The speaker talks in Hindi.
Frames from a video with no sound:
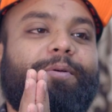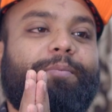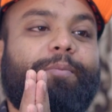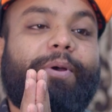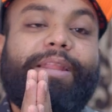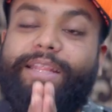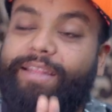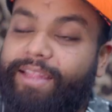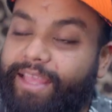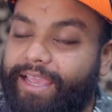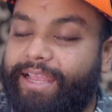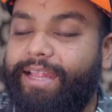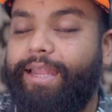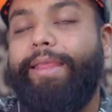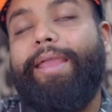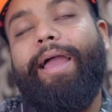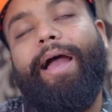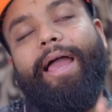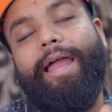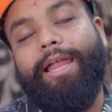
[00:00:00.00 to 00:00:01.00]
मैंने देख
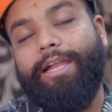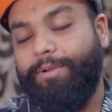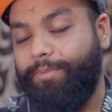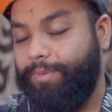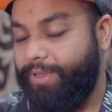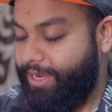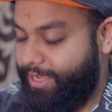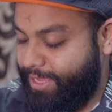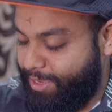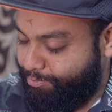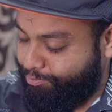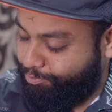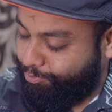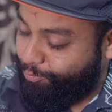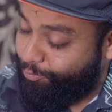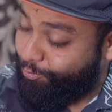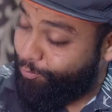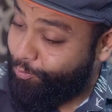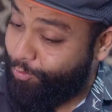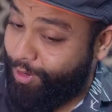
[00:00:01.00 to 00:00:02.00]
लिया एंड मेरा ये
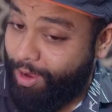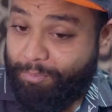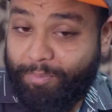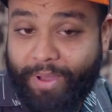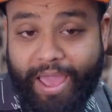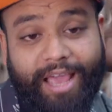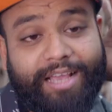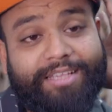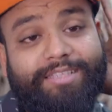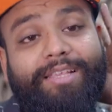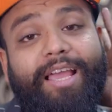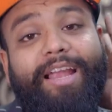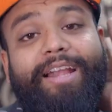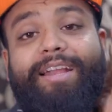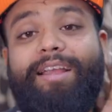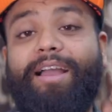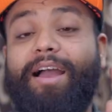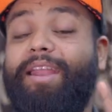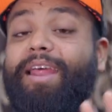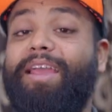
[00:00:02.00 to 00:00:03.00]
पूरा बैक
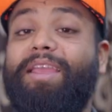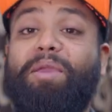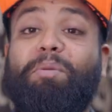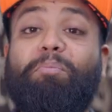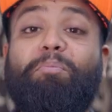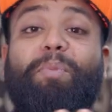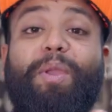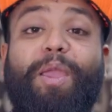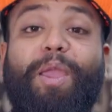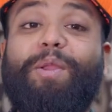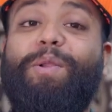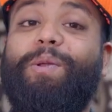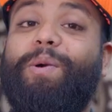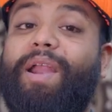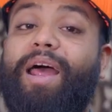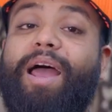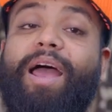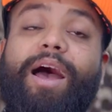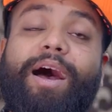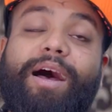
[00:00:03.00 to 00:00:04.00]
साइड का ना ये पेन हो
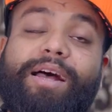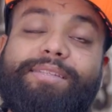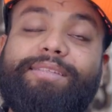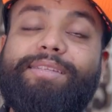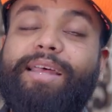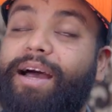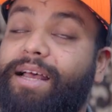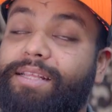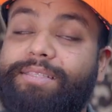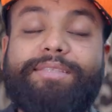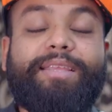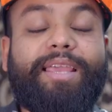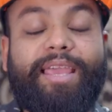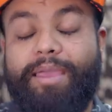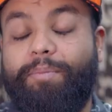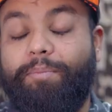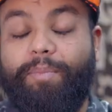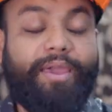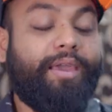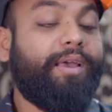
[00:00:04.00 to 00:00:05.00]
रहा है हंस हंस
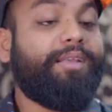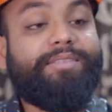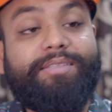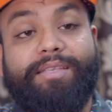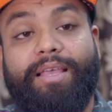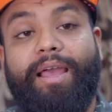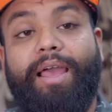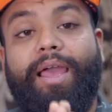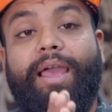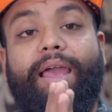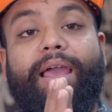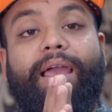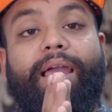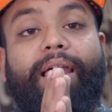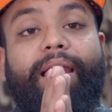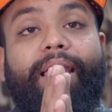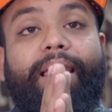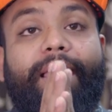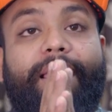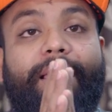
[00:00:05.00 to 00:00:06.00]
के बिकॉज
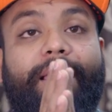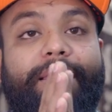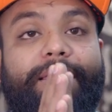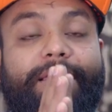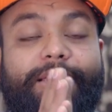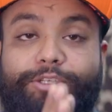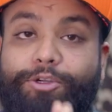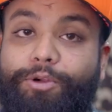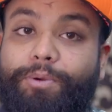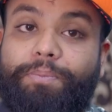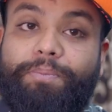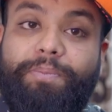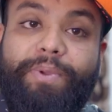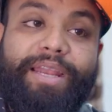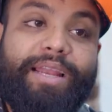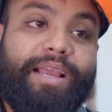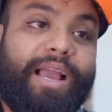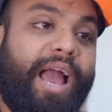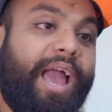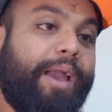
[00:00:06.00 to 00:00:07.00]
ये जो
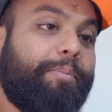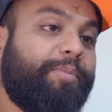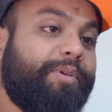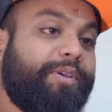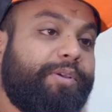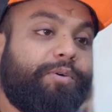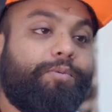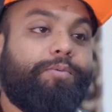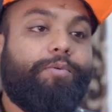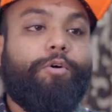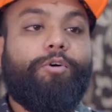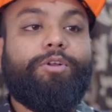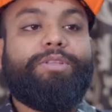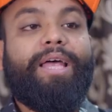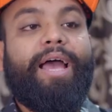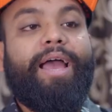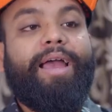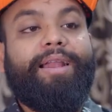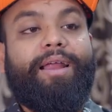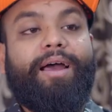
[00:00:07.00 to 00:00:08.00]
इनका वो
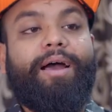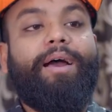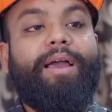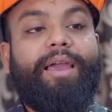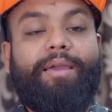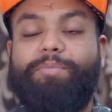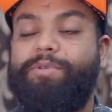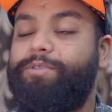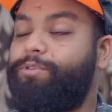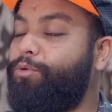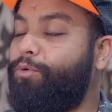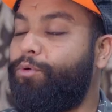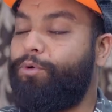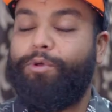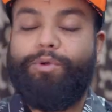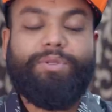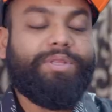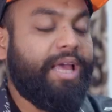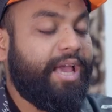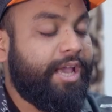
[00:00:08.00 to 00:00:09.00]
होता है ना एपिसोड
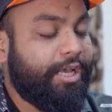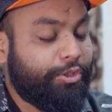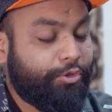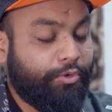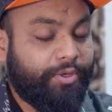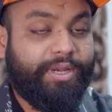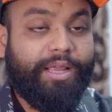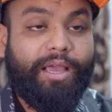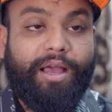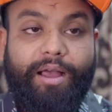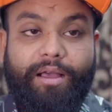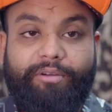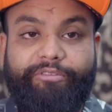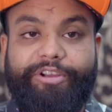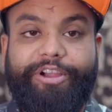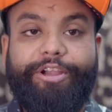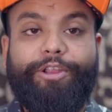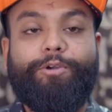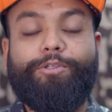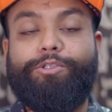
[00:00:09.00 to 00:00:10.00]
होता है जो इनका
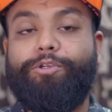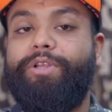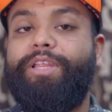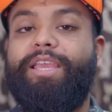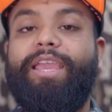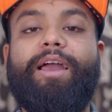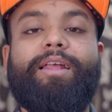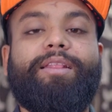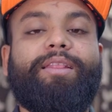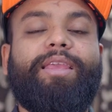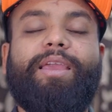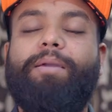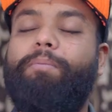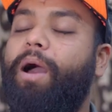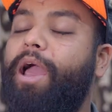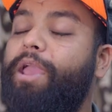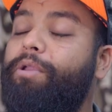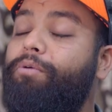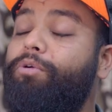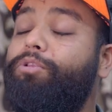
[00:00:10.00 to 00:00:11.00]
वीडियो जो इनकी आती है
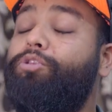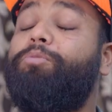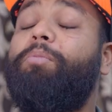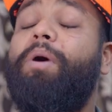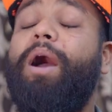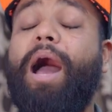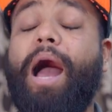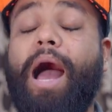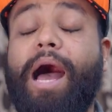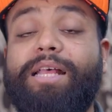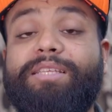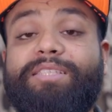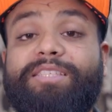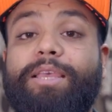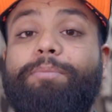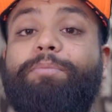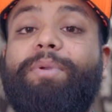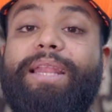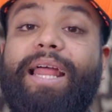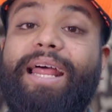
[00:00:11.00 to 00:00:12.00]
भाई वो तुम
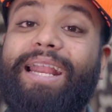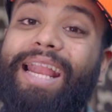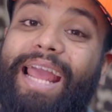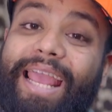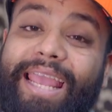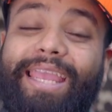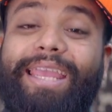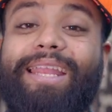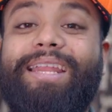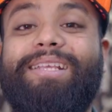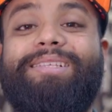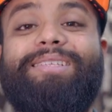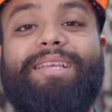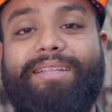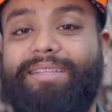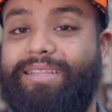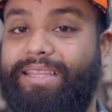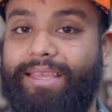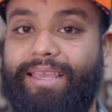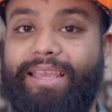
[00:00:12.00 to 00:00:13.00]
हंसे बिना रह ही नहीं
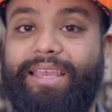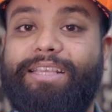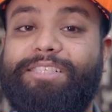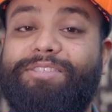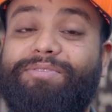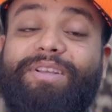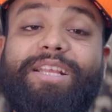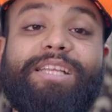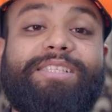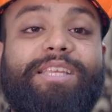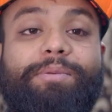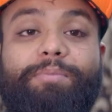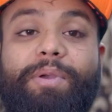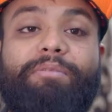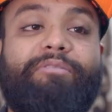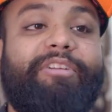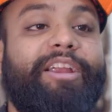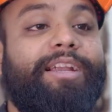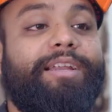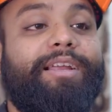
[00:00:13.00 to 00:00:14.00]
सकते इस वजह से मैं
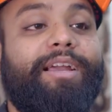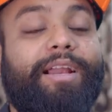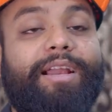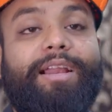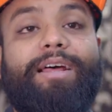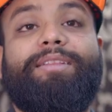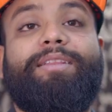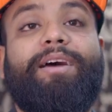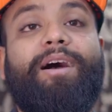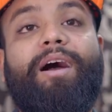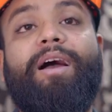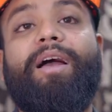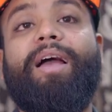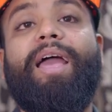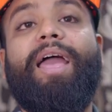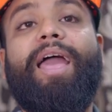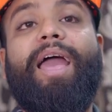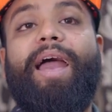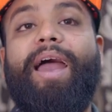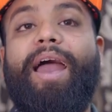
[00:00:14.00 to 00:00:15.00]
वेट कर रहा था
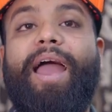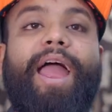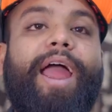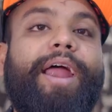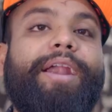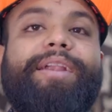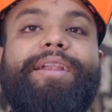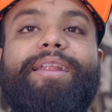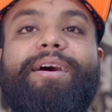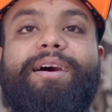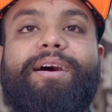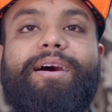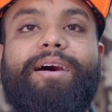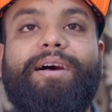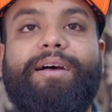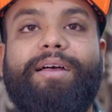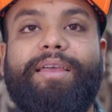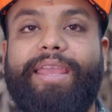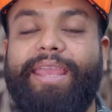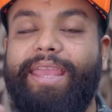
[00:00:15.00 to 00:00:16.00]
एंड
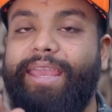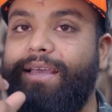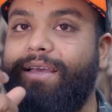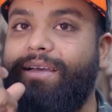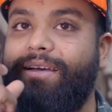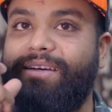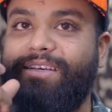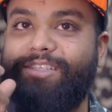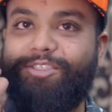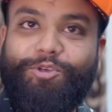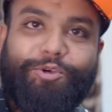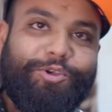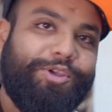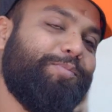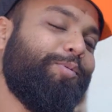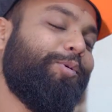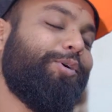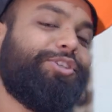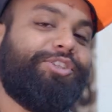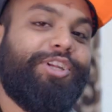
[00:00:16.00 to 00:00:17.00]
uh, एक जो
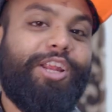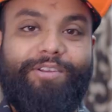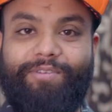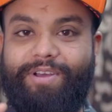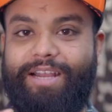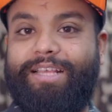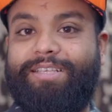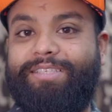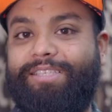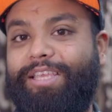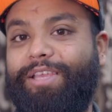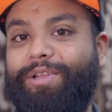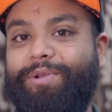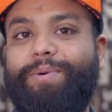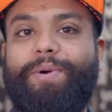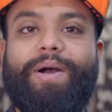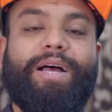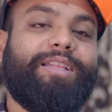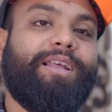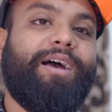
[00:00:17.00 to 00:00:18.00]
इमोशनल वाला सीन
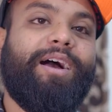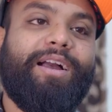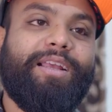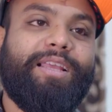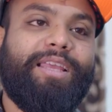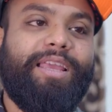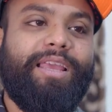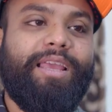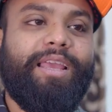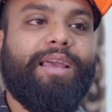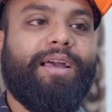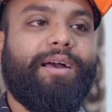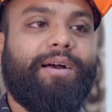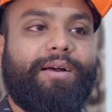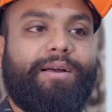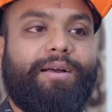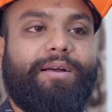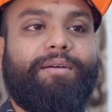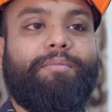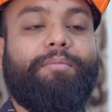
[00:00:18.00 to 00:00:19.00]
हुआ था कि
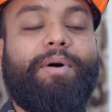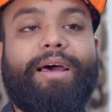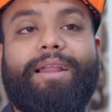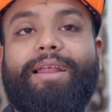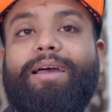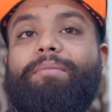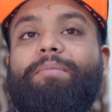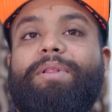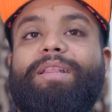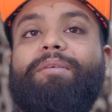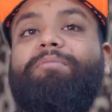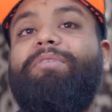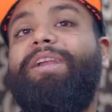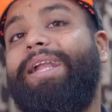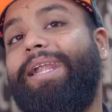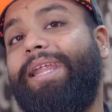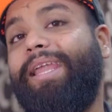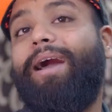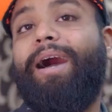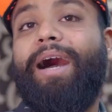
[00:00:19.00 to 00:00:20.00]
uh, हमारा मतलब
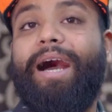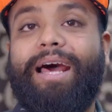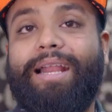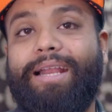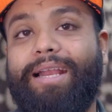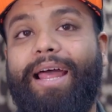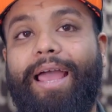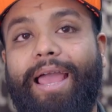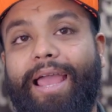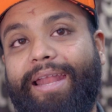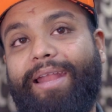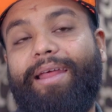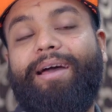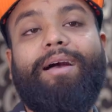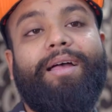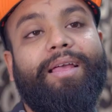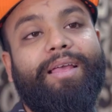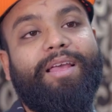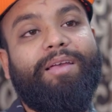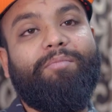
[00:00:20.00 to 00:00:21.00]
इंडिया हार रहा है ना
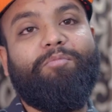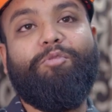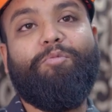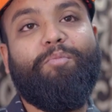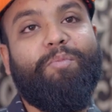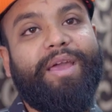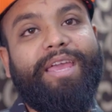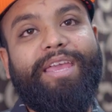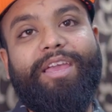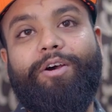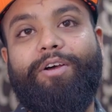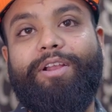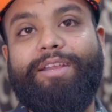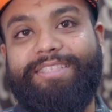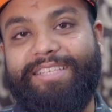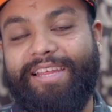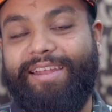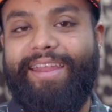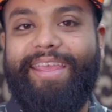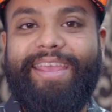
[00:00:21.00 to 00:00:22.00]
मुंबई और
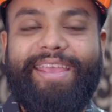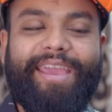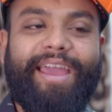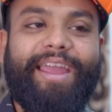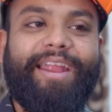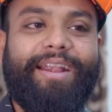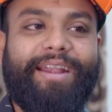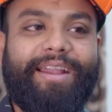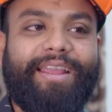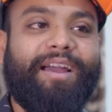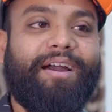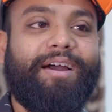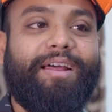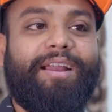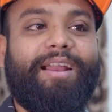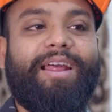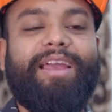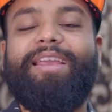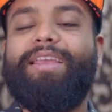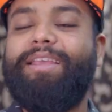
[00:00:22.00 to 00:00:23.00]
चेन्नई क्या इंडिया हार
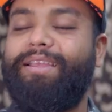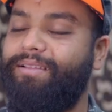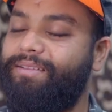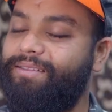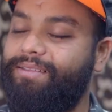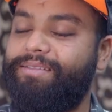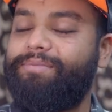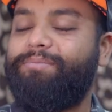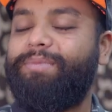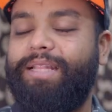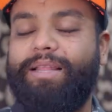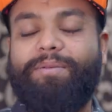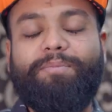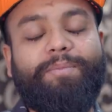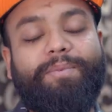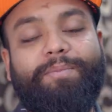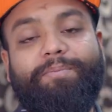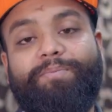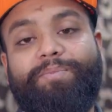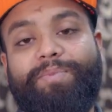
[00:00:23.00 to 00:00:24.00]
रहा है ये मतलब
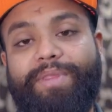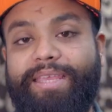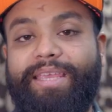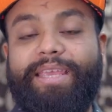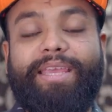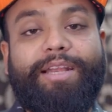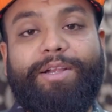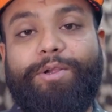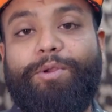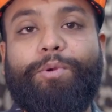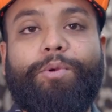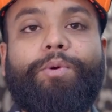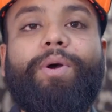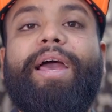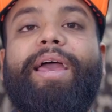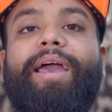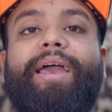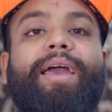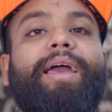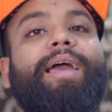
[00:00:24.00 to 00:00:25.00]
ये ट्रू
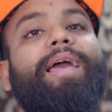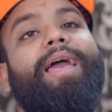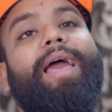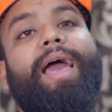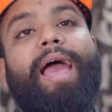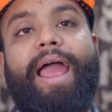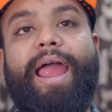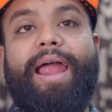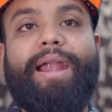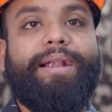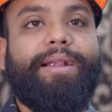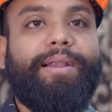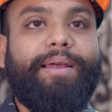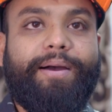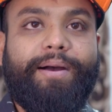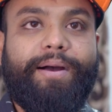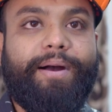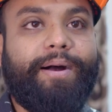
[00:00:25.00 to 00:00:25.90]
है एंड